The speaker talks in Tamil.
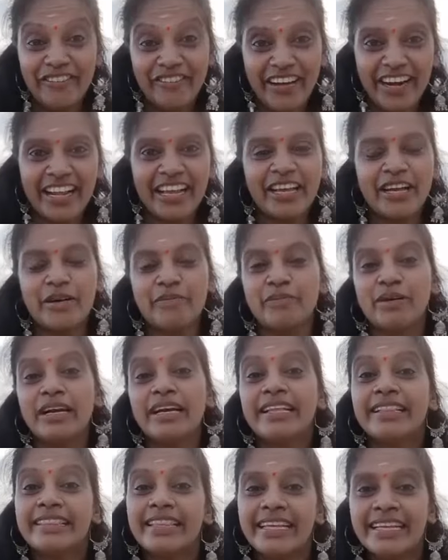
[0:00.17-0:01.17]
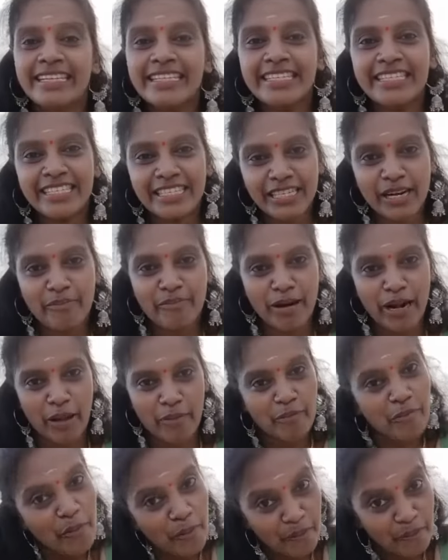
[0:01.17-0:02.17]
வணக்கம்
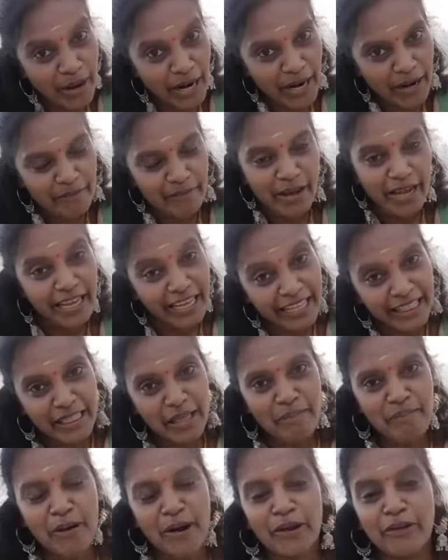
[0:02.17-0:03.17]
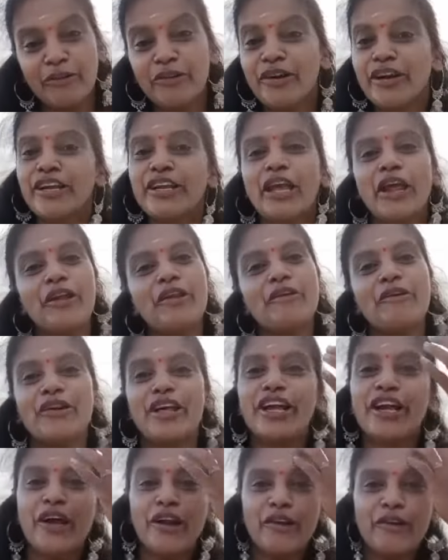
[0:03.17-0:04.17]
திருச்சிற்றம்பலம் பழம் இந்த படம்
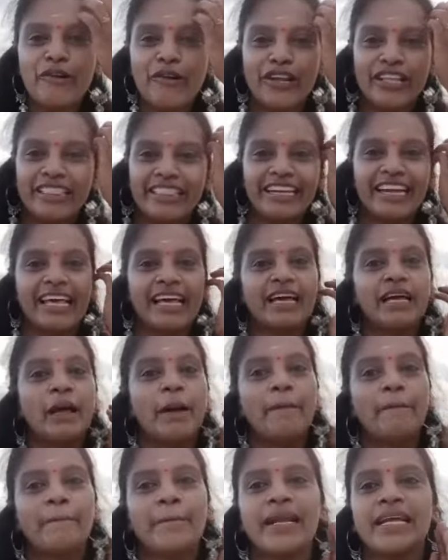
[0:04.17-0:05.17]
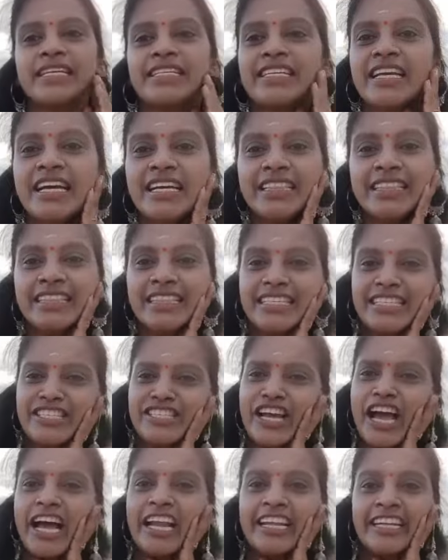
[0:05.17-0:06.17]
என்னோட கண்ணோட்டத்தில் பிரசாந்த்
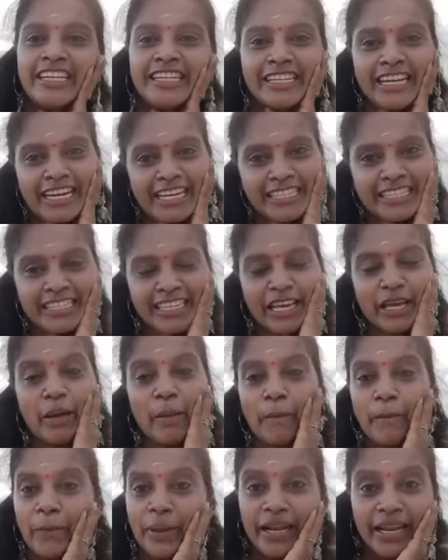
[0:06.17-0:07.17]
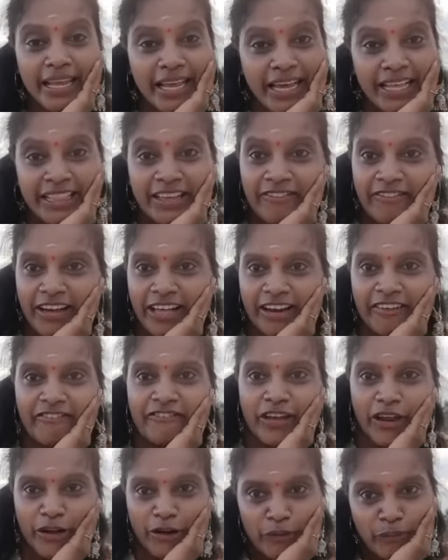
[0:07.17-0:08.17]
ஷாலினி நடித்த பிரியாத வரம்
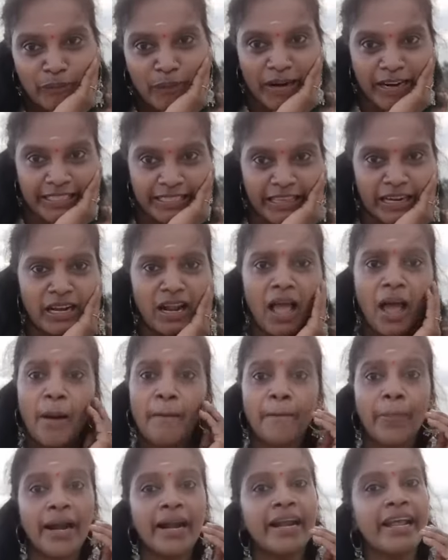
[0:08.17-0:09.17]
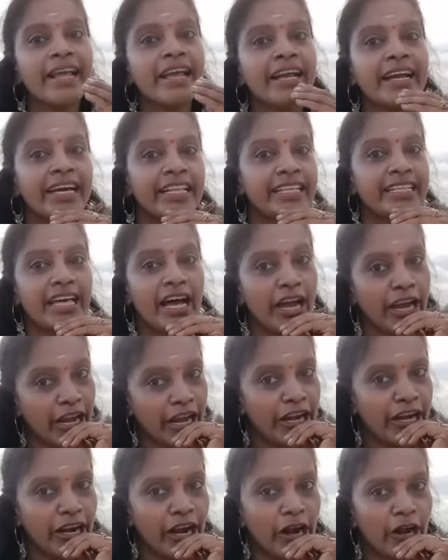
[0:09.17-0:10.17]
வேண்டும் படத்தின் பழைய கதை தான்
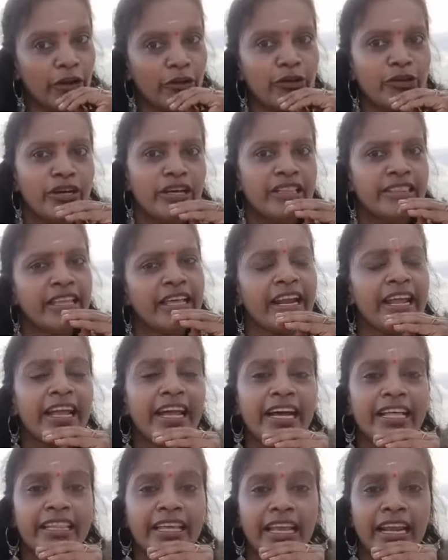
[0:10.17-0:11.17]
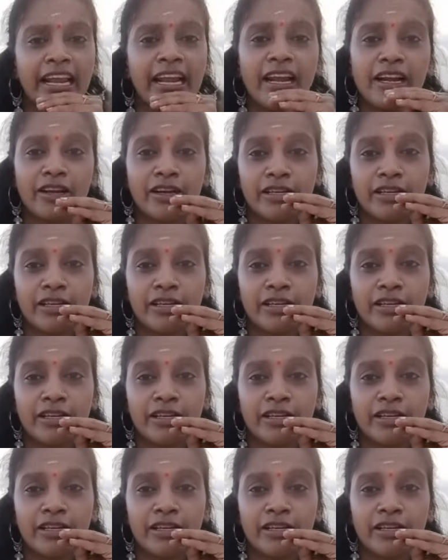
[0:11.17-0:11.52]
என்றாலும் திரைக்கதையில்